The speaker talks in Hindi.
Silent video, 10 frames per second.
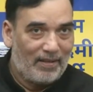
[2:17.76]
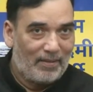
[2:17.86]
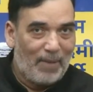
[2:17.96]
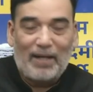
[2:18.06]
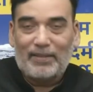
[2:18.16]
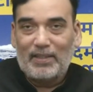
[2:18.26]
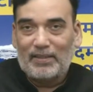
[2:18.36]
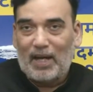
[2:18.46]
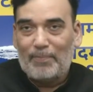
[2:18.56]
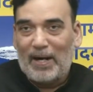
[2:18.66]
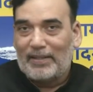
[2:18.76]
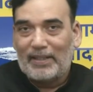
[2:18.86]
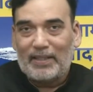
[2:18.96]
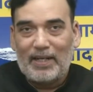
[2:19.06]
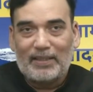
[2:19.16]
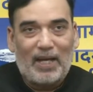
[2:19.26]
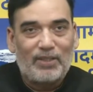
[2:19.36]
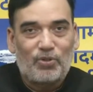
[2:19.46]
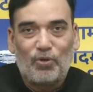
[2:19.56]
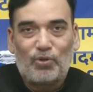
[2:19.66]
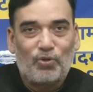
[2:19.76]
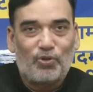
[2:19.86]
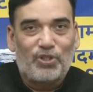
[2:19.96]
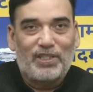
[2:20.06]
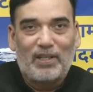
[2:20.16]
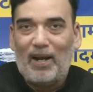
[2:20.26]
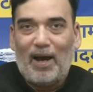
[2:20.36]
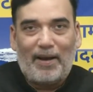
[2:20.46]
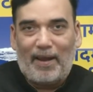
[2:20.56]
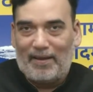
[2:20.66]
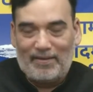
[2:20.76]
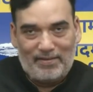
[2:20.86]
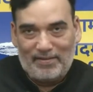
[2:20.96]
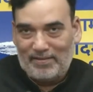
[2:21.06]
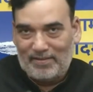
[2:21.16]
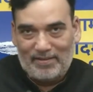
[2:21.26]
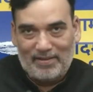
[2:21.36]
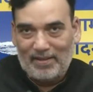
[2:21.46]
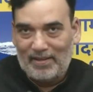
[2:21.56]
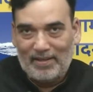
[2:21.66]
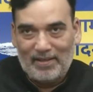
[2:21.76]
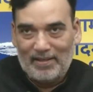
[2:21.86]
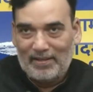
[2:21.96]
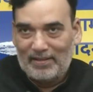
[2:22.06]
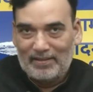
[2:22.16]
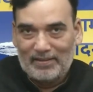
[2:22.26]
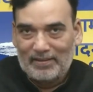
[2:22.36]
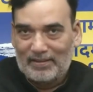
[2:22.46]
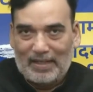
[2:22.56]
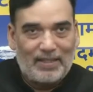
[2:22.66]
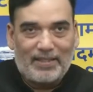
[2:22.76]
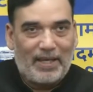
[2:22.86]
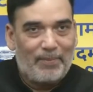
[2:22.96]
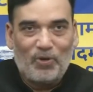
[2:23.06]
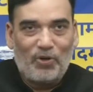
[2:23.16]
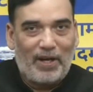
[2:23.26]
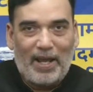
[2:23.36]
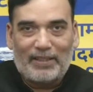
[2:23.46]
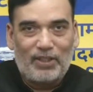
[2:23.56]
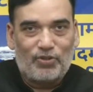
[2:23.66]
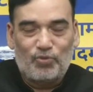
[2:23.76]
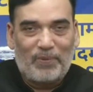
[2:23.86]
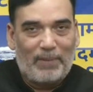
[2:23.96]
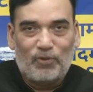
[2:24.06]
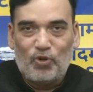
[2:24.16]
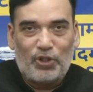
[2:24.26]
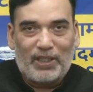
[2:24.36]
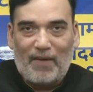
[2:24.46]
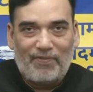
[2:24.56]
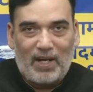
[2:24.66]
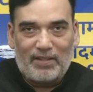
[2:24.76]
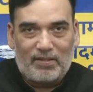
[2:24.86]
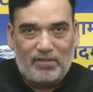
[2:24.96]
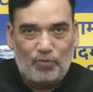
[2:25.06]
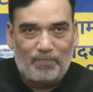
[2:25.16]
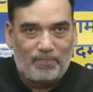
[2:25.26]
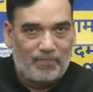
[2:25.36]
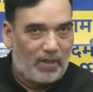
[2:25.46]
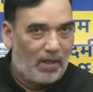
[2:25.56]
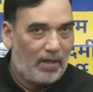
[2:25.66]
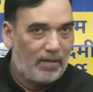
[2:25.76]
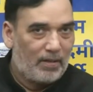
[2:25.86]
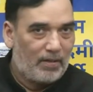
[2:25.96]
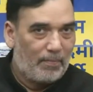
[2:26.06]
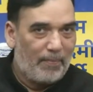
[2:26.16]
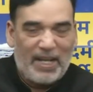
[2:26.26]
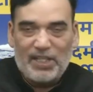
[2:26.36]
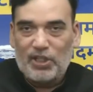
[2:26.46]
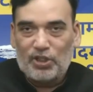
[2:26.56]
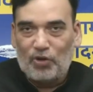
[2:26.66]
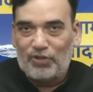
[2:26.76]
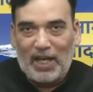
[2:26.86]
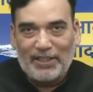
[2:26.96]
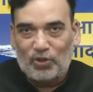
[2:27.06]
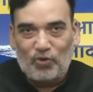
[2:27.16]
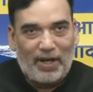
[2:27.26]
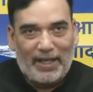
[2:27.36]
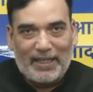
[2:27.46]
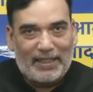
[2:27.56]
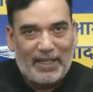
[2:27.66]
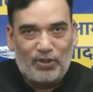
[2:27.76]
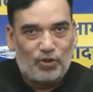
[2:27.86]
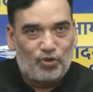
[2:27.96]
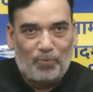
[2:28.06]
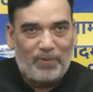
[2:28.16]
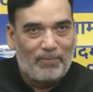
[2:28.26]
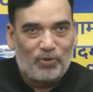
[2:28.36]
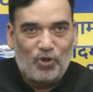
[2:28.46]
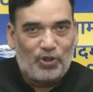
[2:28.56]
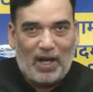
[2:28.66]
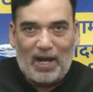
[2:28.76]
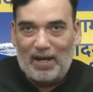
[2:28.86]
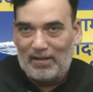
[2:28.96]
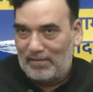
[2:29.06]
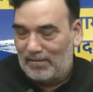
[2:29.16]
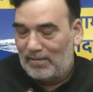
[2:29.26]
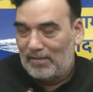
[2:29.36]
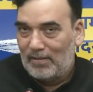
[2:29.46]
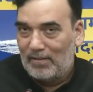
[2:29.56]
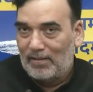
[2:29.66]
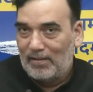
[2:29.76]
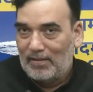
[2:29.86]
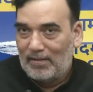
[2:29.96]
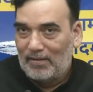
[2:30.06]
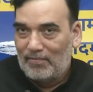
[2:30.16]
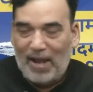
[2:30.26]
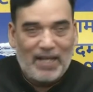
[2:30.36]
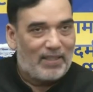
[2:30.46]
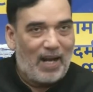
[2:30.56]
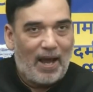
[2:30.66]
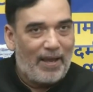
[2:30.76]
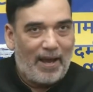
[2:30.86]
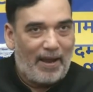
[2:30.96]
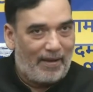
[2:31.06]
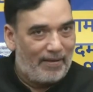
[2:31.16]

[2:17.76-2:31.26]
भारतीय जनता पार्टी के नेता जोर जोर से चिल्ला रहे हैं कल से ही बोल रहे हैं कि सुप्रीम कोर्ट के अंदर मनीष सिसोदिया जी को लेकर के जो सुप्रीम कोर्ट का फैसला आया है